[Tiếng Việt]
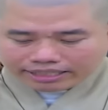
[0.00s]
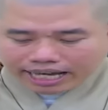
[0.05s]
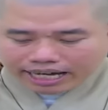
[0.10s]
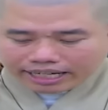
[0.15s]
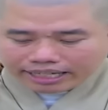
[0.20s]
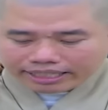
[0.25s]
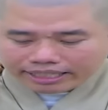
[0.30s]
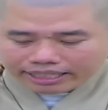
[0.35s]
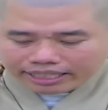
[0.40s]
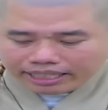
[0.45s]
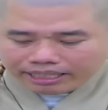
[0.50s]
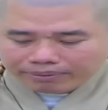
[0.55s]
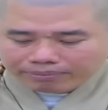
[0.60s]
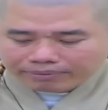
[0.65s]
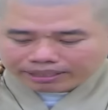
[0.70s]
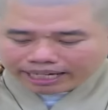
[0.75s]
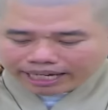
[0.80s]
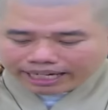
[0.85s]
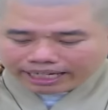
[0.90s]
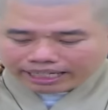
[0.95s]
Trần
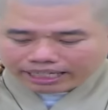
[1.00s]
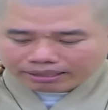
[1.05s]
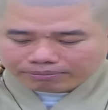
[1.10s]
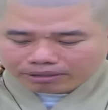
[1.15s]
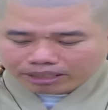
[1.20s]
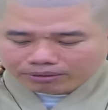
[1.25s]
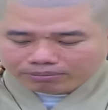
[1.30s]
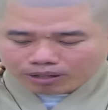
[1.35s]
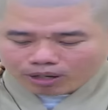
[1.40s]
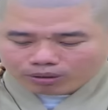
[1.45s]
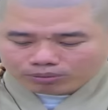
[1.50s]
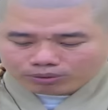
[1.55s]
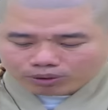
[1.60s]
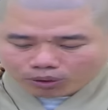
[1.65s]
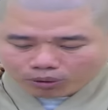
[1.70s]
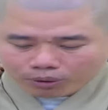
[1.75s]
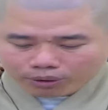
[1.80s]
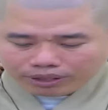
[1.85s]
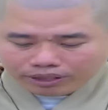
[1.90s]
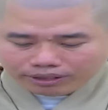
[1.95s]
Kim Ngăn 11
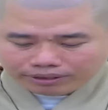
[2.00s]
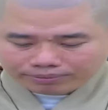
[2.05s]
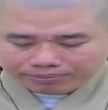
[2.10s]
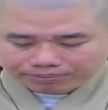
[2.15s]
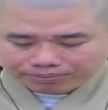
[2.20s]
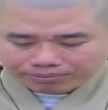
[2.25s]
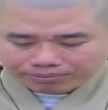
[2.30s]
tuổi